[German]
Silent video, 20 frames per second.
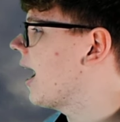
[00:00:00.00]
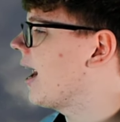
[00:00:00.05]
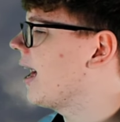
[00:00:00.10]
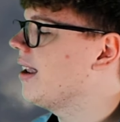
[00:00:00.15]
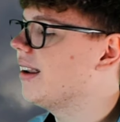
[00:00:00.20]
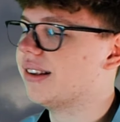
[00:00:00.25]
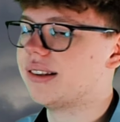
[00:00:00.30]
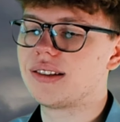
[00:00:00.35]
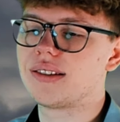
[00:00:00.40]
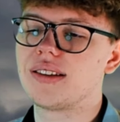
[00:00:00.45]

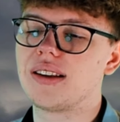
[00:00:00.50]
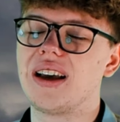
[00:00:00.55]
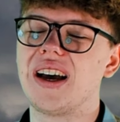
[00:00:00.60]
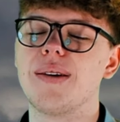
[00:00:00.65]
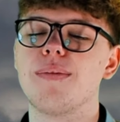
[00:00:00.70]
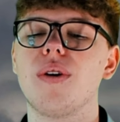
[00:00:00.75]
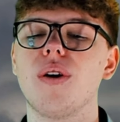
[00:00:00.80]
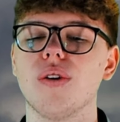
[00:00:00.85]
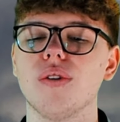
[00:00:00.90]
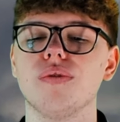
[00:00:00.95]
alles,
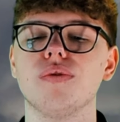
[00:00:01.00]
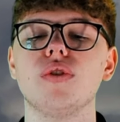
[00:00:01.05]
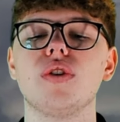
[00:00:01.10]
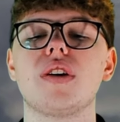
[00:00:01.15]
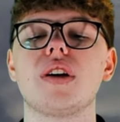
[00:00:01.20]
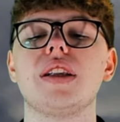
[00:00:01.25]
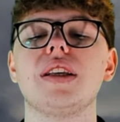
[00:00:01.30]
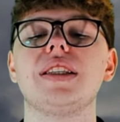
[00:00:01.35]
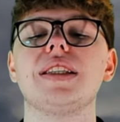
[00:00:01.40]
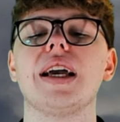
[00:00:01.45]
aber auch
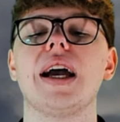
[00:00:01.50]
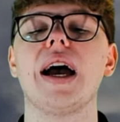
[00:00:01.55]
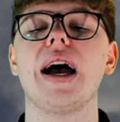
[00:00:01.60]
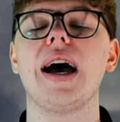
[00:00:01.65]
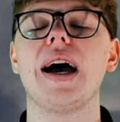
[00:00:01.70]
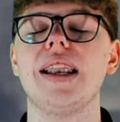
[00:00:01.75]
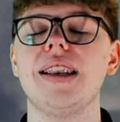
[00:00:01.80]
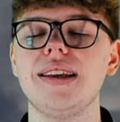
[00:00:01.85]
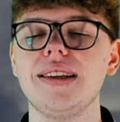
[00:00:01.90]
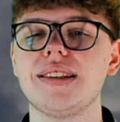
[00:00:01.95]
wirklich
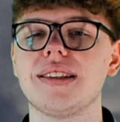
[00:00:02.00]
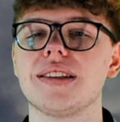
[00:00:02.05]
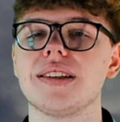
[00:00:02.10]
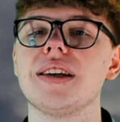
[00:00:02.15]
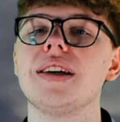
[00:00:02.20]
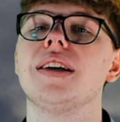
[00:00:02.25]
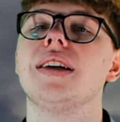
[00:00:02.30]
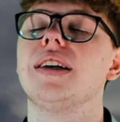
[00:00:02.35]
alles